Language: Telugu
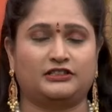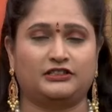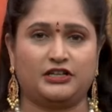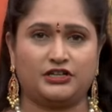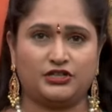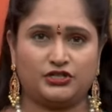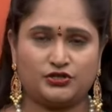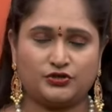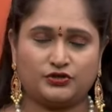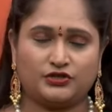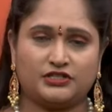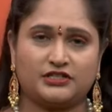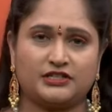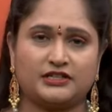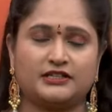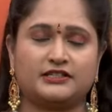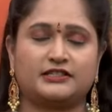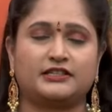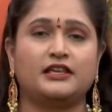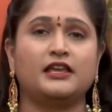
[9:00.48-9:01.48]
రక్తాన్ని శుద్ధి
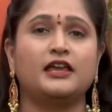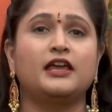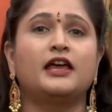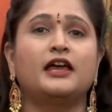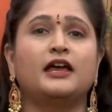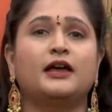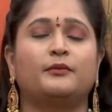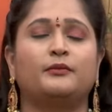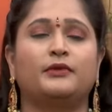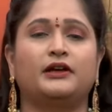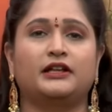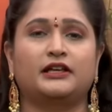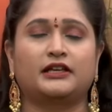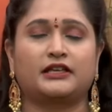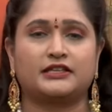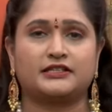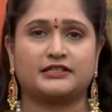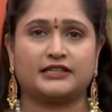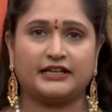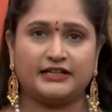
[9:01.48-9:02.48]
చేసి
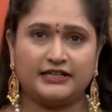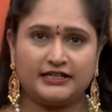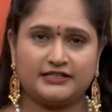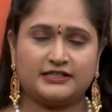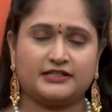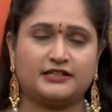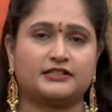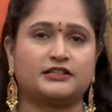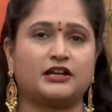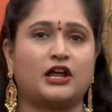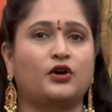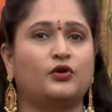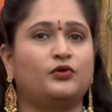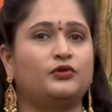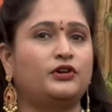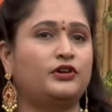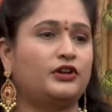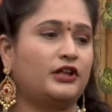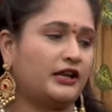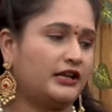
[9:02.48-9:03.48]
మనకి స్కిన్ డిజీజెస్
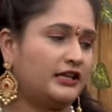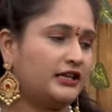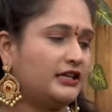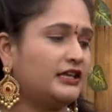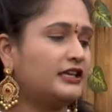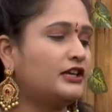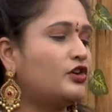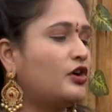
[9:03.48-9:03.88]
రాకుండా ఉండడానికి ఈ